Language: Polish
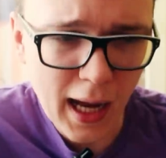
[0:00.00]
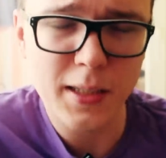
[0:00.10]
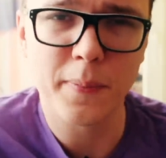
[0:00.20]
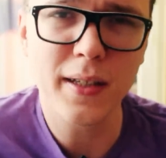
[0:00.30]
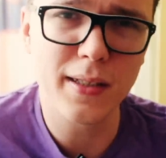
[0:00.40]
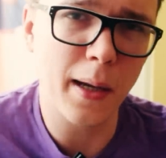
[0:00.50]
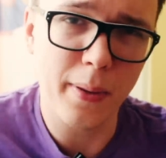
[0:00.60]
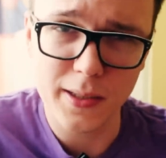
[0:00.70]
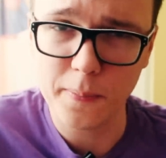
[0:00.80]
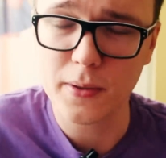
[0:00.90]
aspekt, a
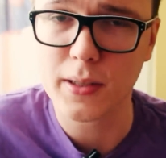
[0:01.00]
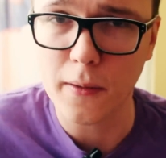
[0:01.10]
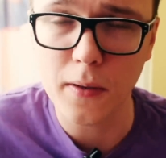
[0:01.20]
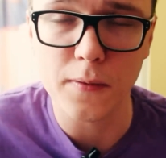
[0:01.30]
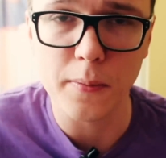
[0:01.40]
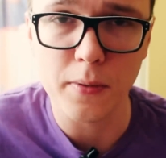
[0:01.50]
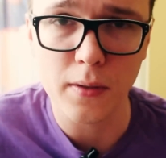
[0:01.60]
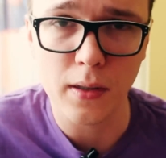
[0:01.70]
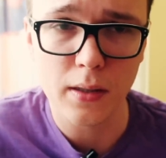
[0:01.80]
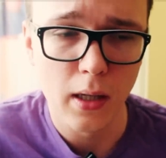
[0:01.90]
bardzo podstawowy,
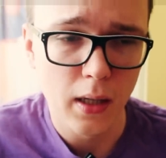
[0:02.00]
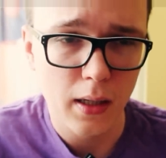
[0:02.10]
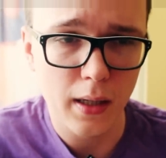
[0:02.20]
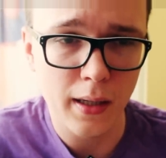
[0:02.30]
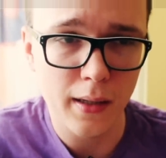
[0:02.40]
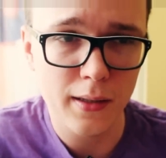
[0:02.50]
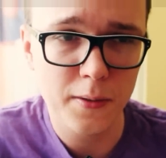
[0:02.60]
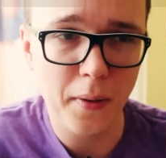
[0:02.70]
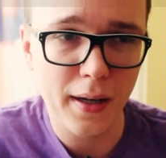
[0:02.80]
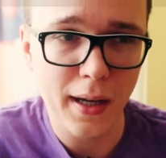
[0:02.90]
ponieważ e,
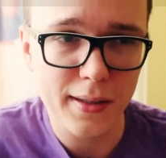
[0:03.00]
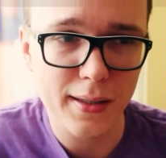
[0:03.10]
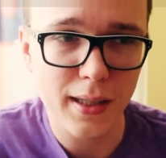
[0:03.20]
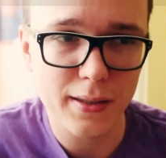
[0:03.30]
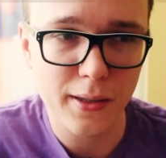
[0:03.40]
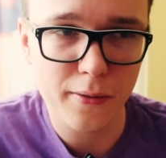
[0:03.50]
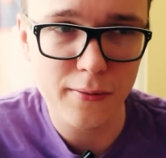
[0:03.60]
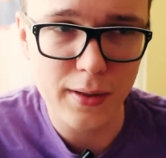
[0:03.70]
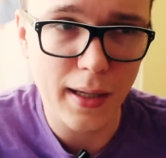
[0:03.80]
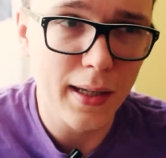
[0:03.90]
liczba klatek na
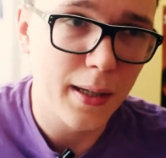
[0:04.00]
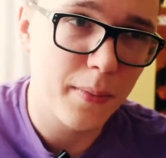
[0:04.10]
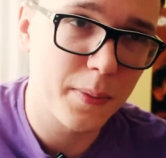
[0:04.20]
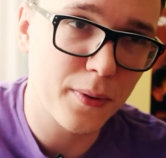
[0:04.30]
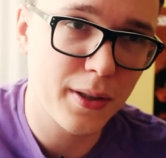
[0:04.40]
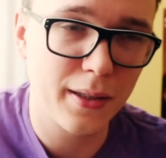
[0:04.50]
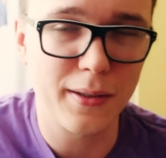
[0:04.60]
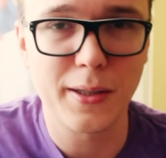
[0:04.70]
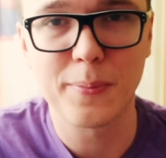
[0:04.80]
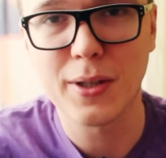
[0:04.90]
sekundę
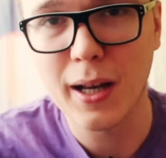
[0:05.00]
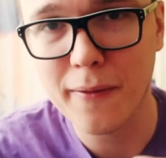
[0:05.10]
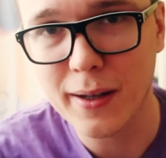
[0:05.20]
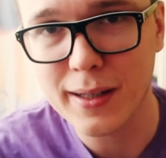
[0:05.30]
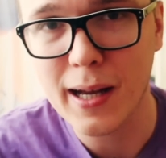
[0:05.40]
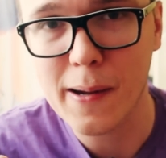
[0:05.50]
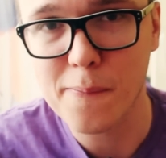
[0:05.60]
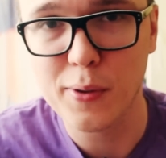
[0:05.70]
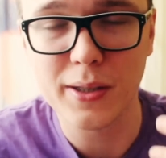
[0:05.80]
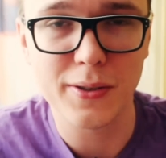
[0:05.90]
bezpośrednio się przelewa na
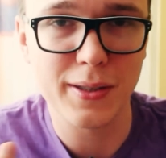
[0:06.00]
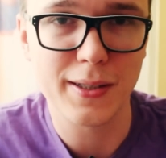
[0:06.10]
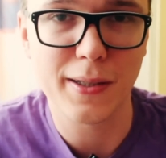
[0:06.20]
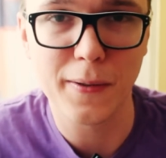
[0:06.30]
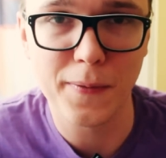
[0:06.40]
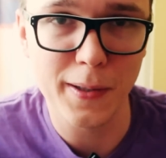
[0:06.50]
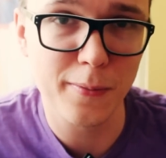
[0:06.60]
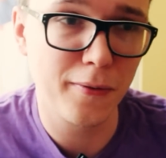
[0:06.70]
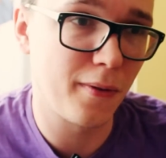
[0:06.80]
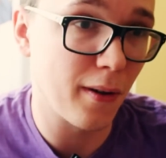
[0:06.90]
płynność naszego
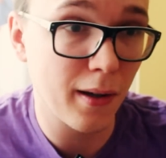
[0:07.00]
filmu.